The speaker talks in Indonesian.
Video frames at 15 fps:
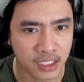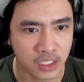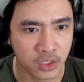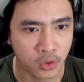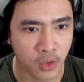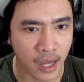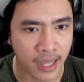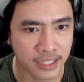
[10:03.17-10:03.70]
do
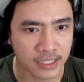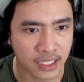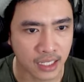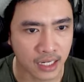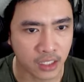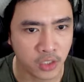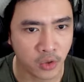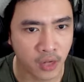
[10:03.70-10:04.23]
as
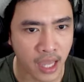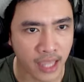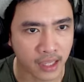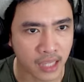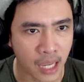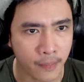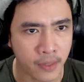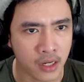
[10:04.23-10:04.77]
you like.
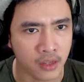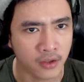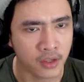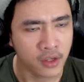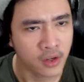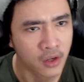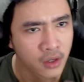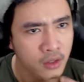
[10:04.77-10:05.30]
Apa nih?
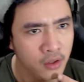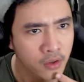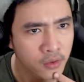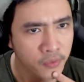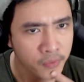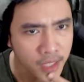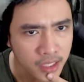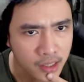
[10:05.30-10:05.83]

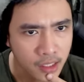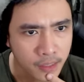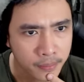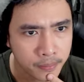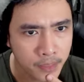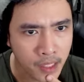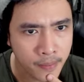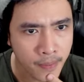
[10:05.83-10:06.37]
Feed,
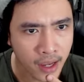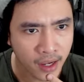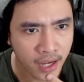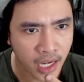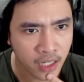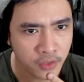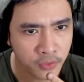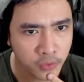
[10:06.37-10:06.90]
beri
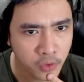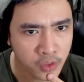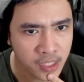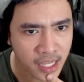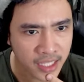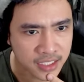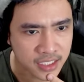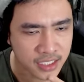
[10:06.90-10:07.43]
makan
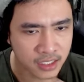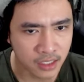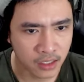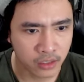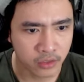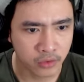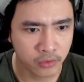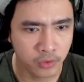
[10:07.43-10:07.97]
furnace.
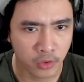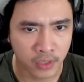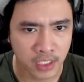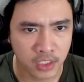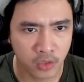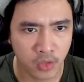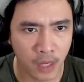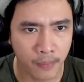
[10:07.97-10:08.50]
Furnace
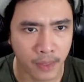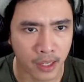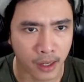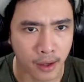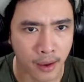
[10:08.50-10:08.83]
itu apa ya?